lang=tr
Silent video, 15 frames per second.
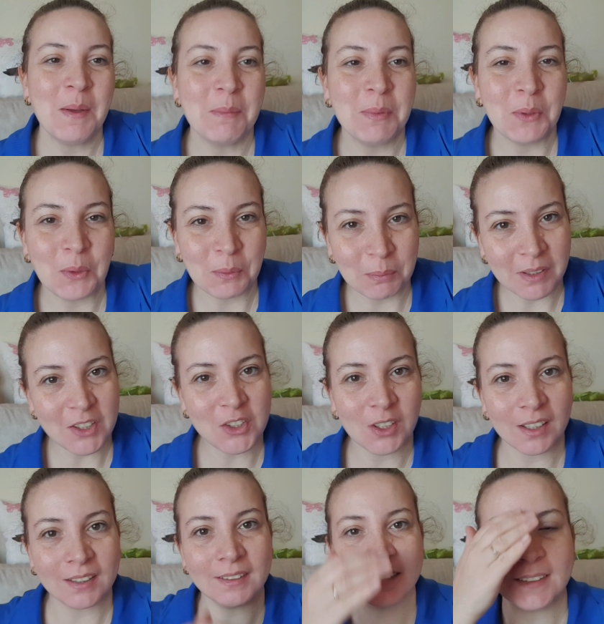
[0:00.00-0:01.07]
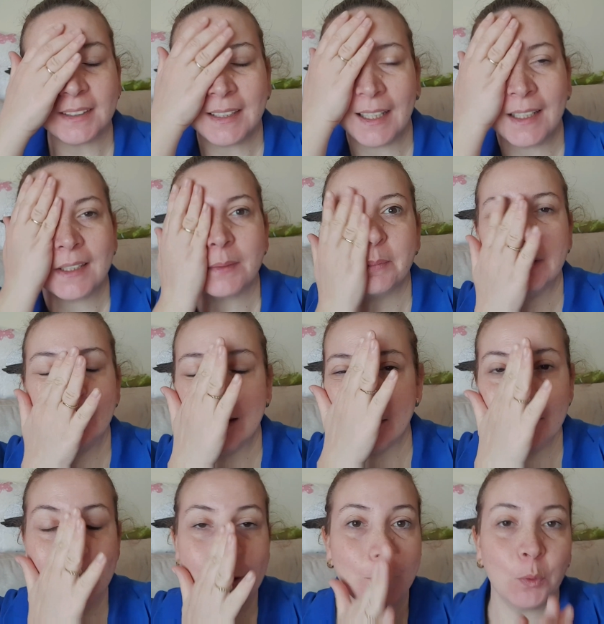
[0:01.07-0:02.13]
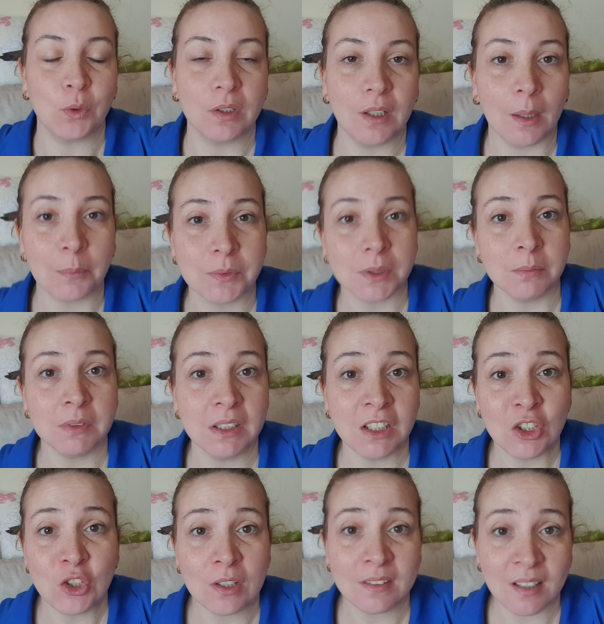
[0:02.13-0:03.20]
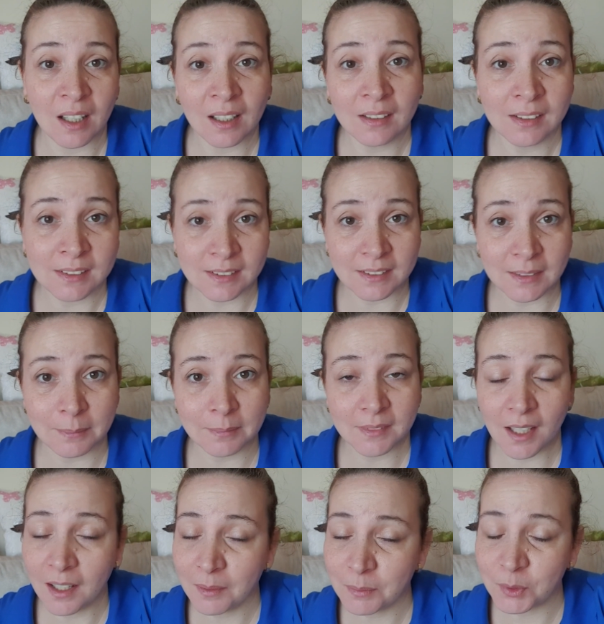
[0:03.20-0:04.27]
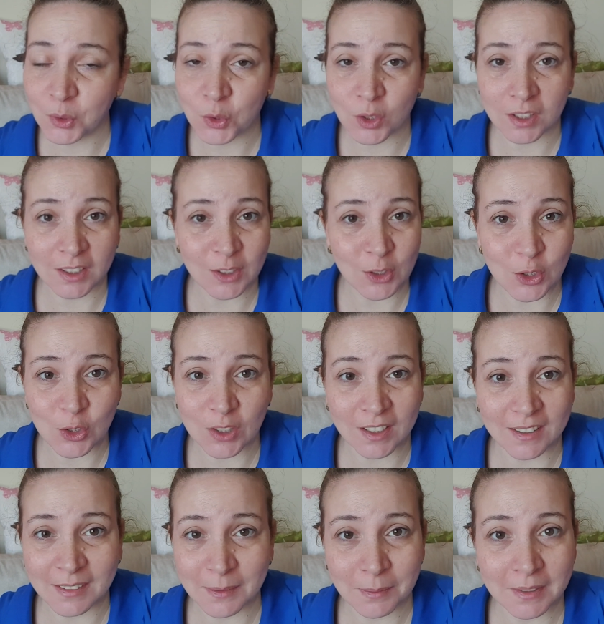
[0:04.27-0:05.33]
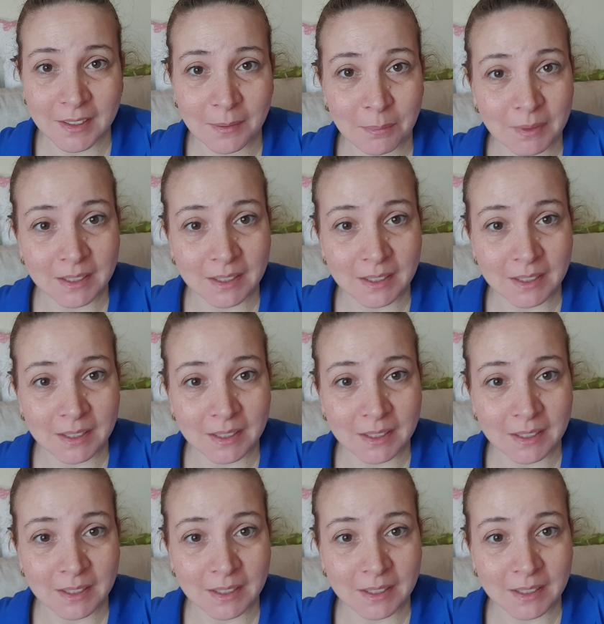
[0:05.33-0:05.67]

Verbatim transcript: Bir 15 dakikada kendi bildiğim sporu yaptım. İyice terledim. Tam duşa girecektim ki